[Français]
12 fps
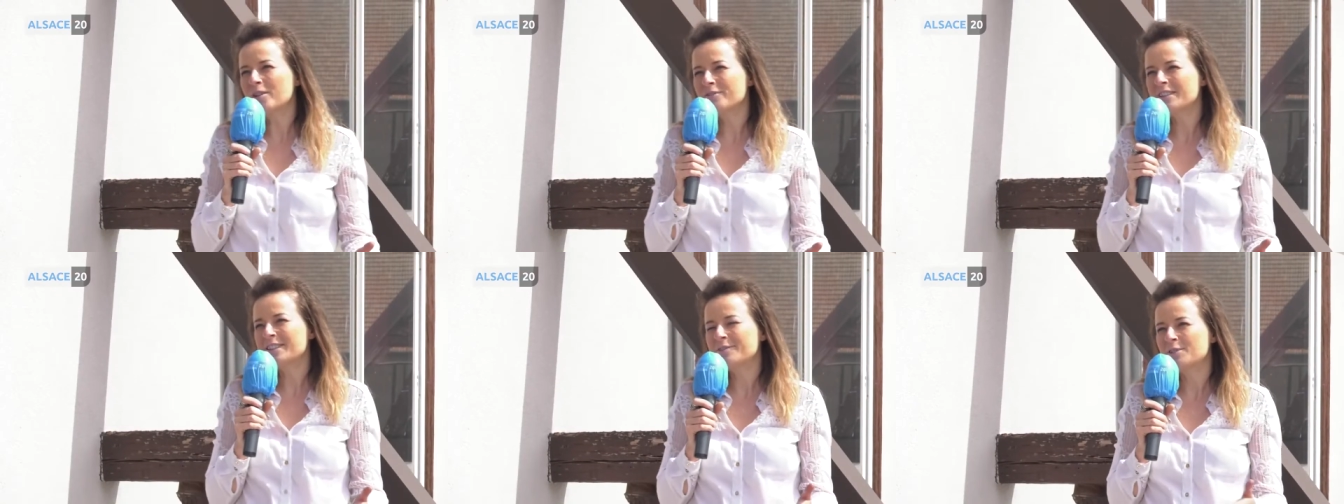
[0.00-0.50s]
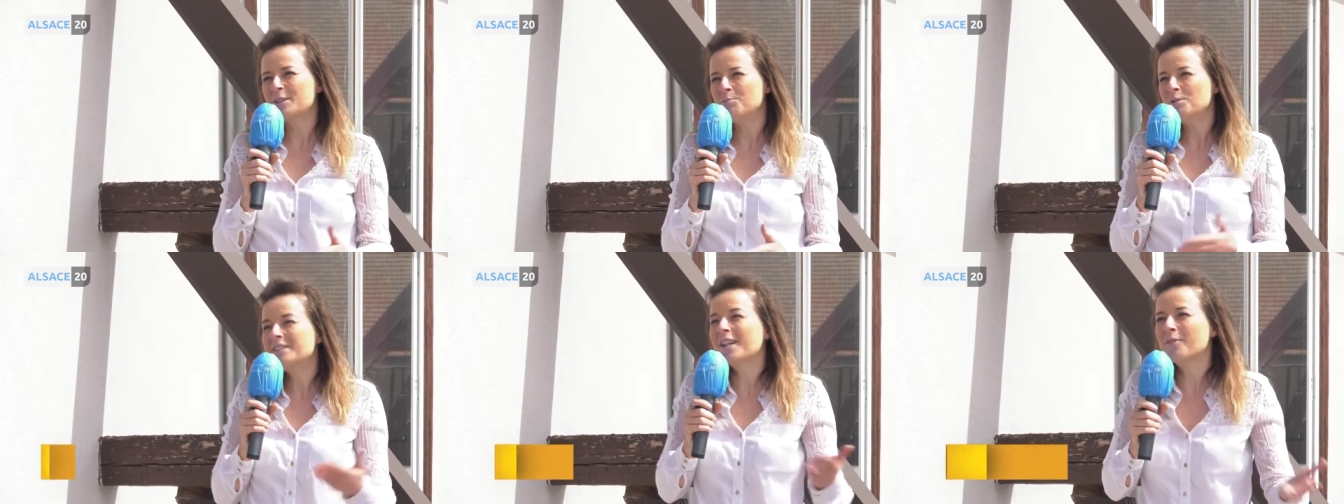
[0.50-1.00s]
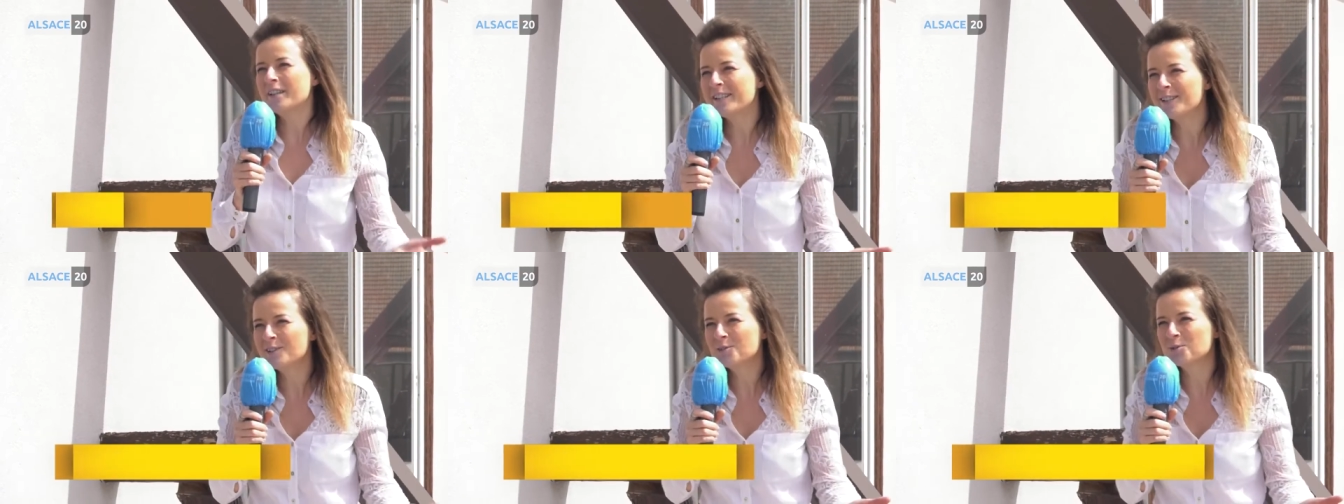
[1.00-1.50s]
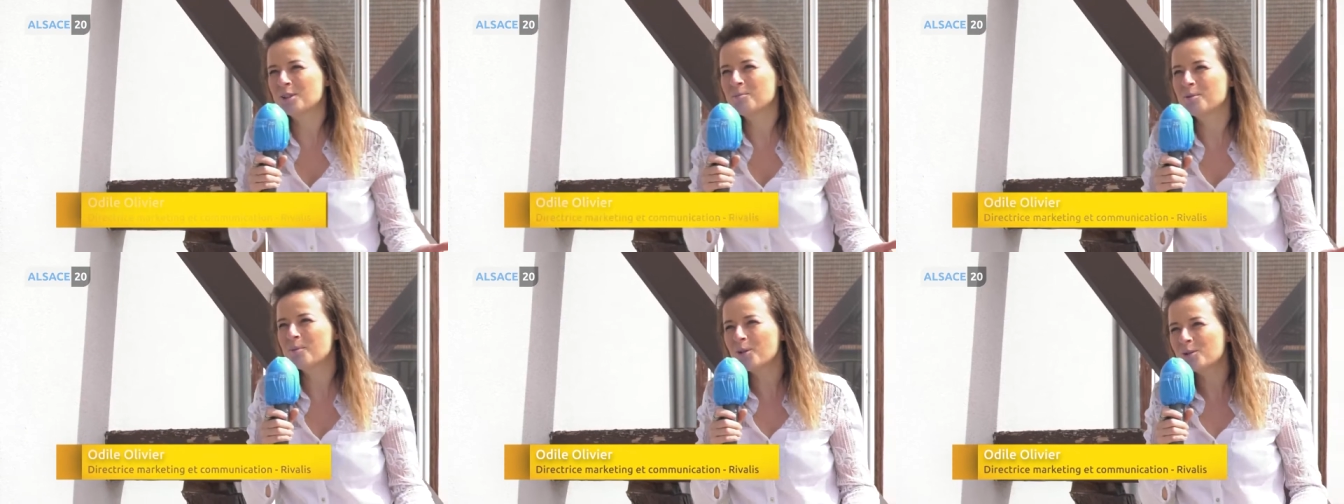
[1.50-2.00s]
en fait, il faut qu'ils puissent travailler, tout
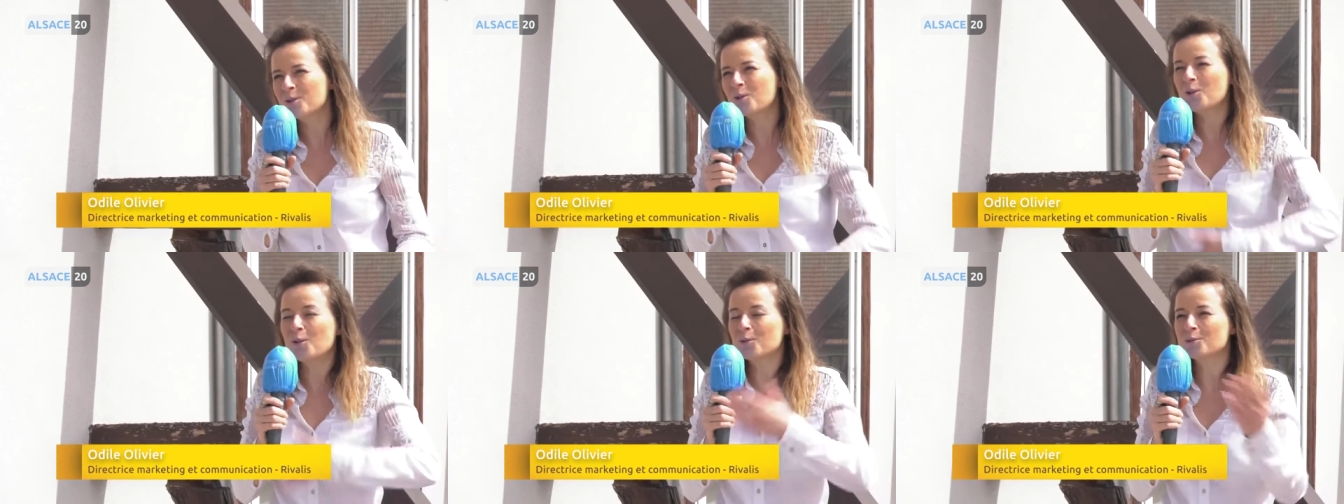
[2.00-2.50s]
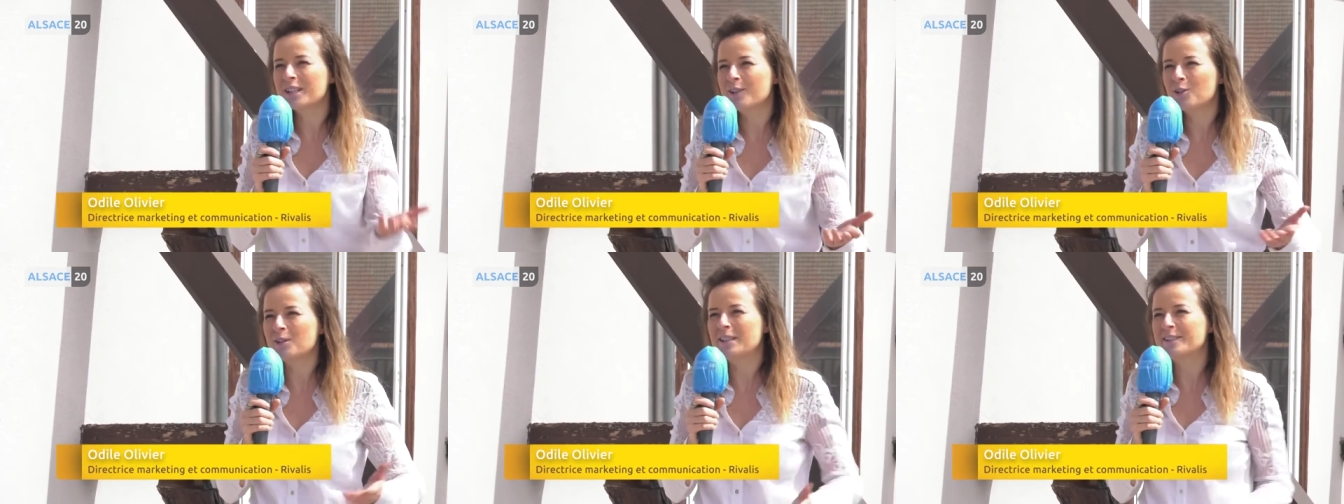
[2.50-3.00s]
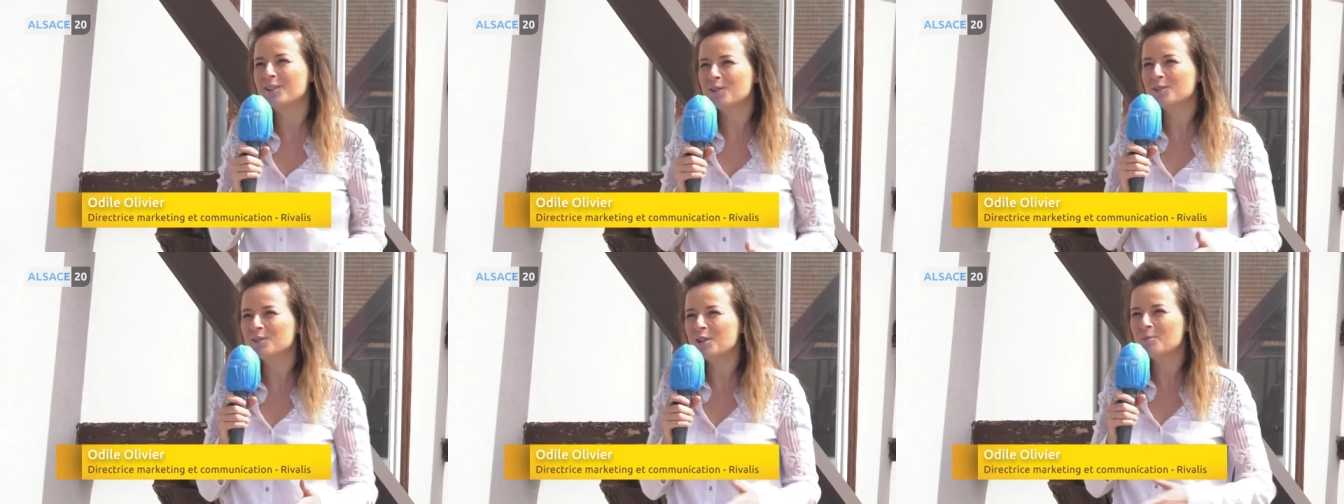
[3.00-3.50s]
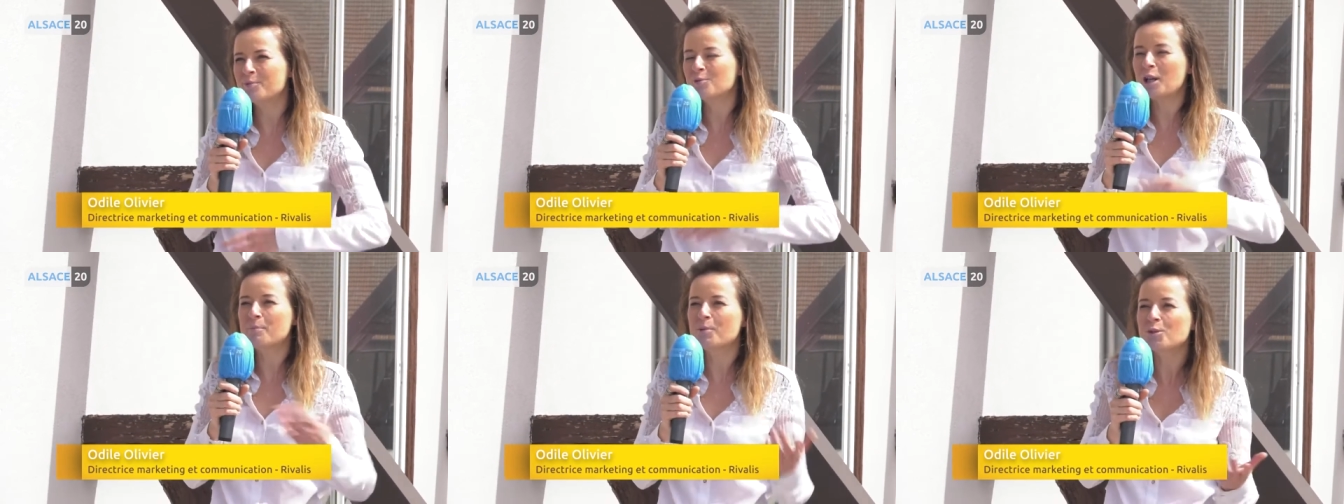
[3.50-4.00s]
simplement, re-rencontrer leurs clients, euh,
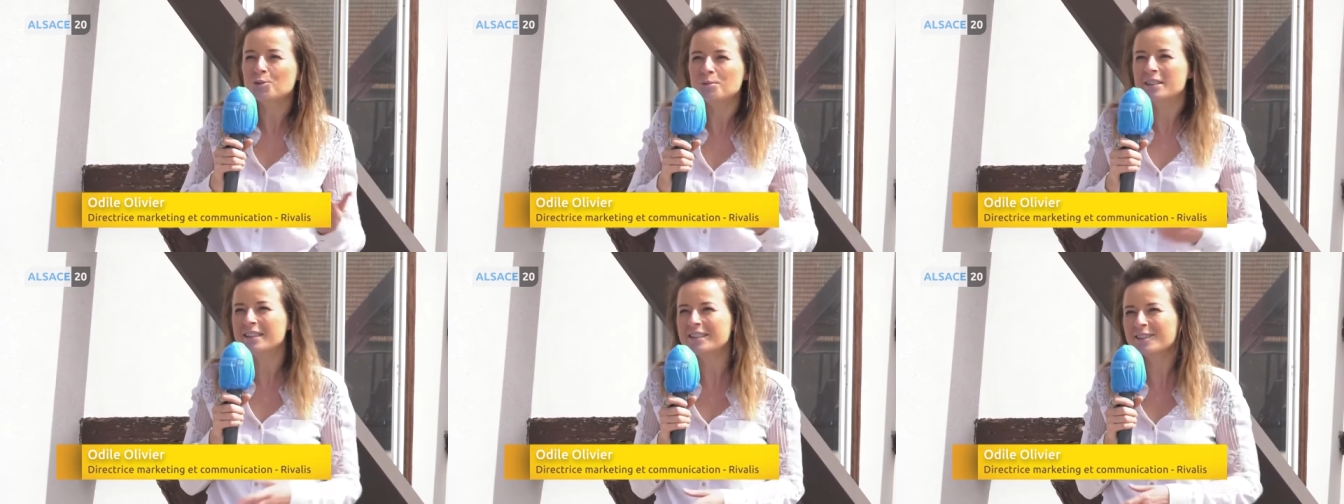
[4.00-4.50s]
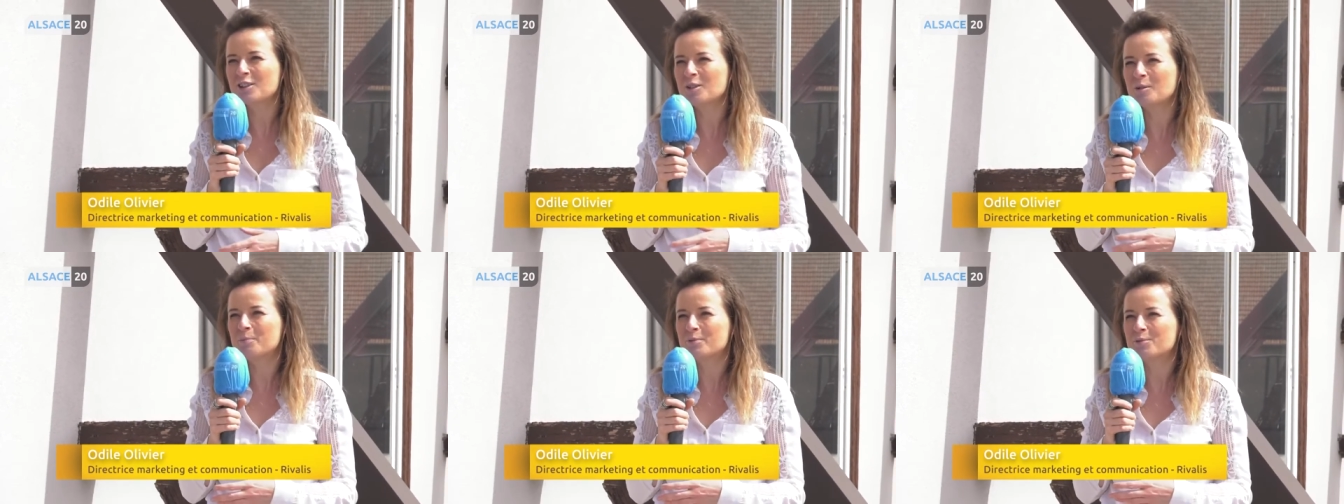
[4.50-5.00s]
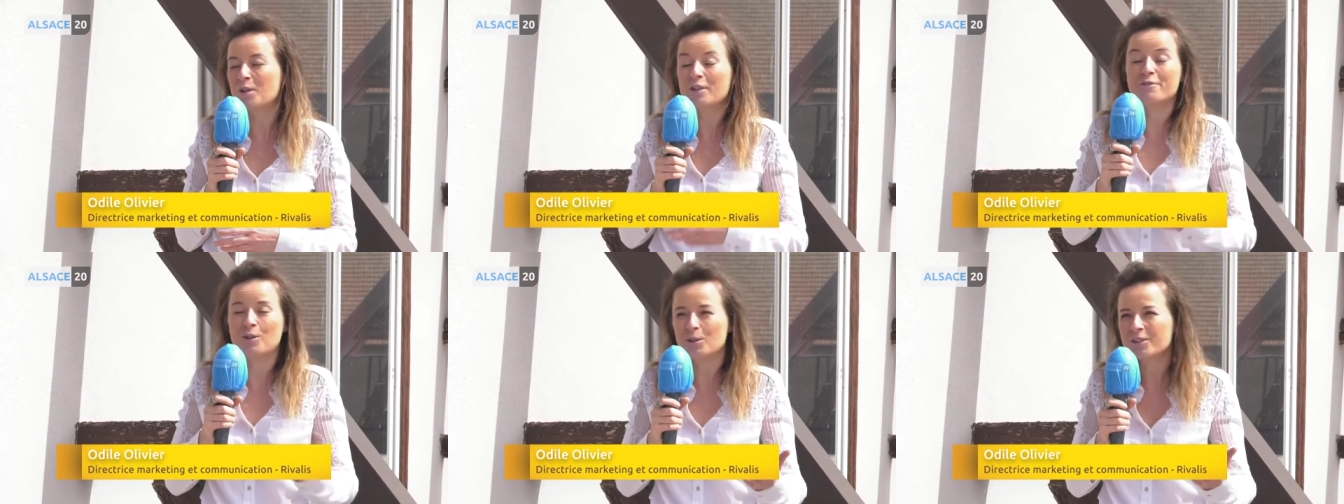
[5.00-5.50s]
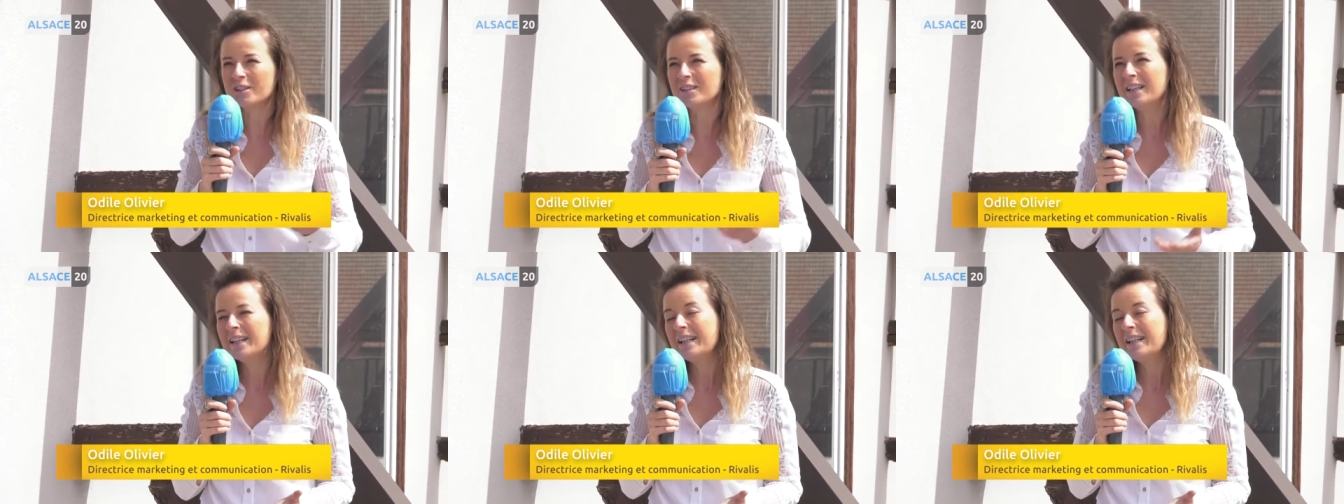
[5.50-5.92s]
pouvoir produire, euh, pouvoir vendre.